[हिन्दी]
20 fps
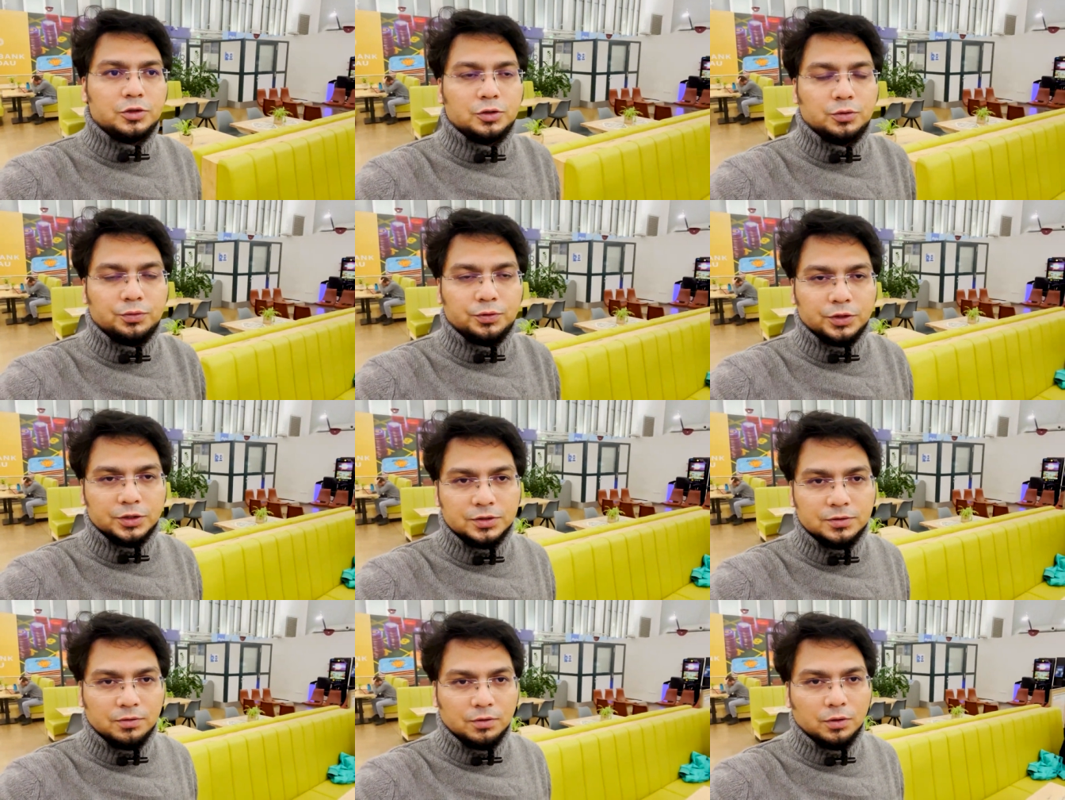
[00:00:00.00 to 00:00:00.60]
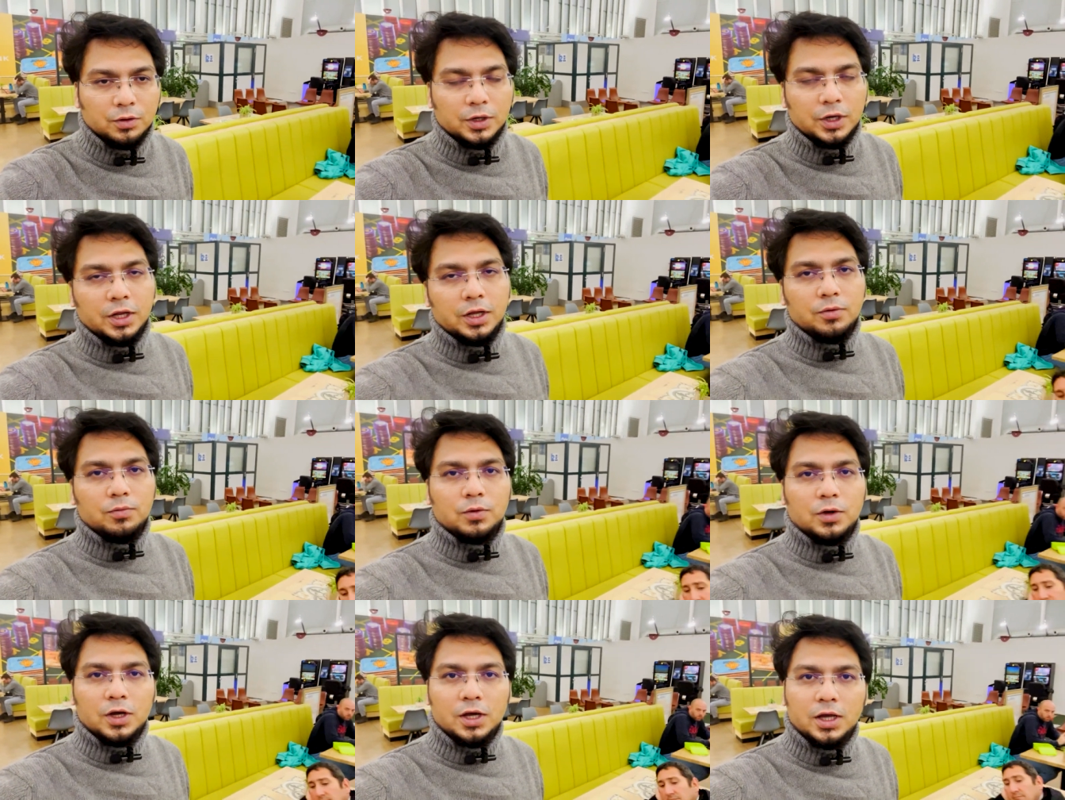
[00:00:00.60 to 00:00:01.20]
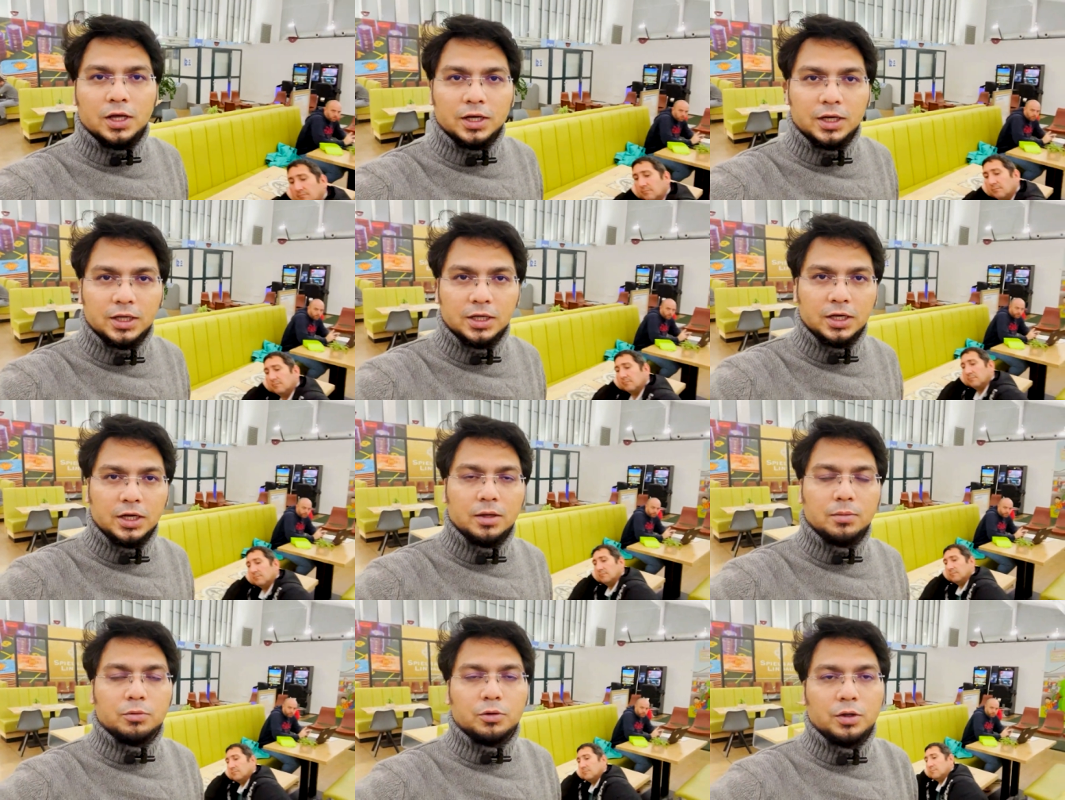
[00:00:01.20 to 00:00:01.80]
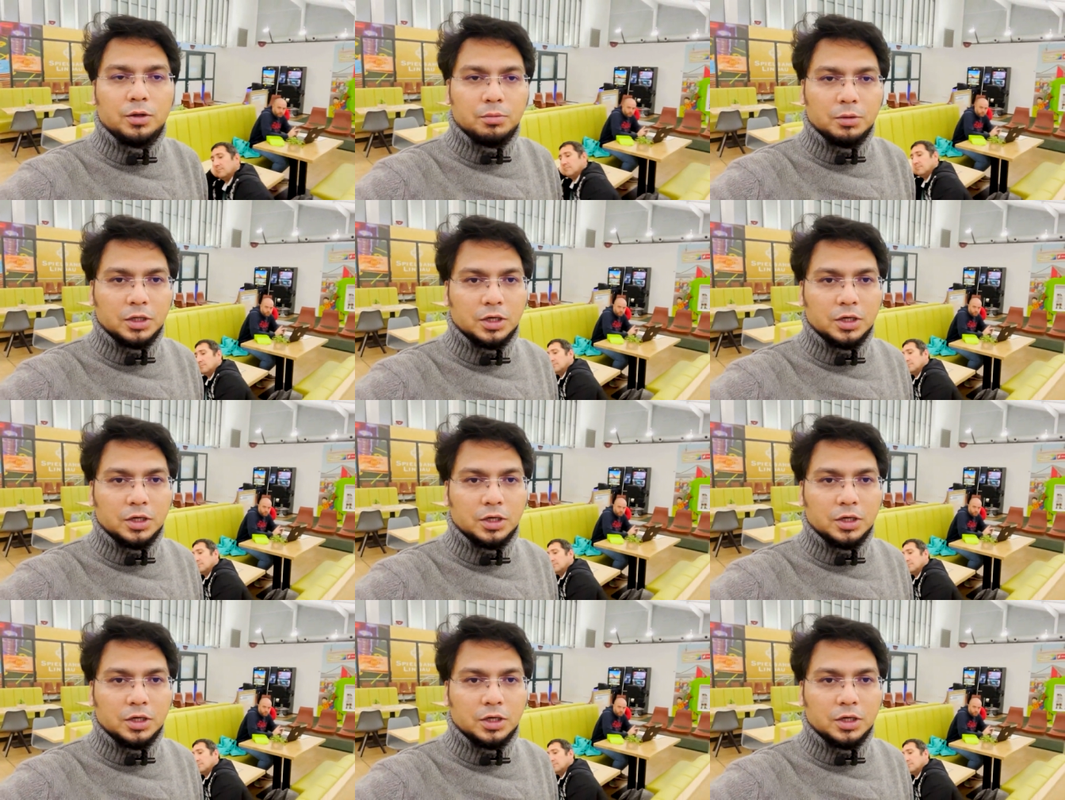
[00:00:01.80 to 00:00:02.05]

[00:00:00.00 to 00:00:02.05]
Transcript: जो फर्स्ट फ्लोर है वहाँ आने के लिए आपको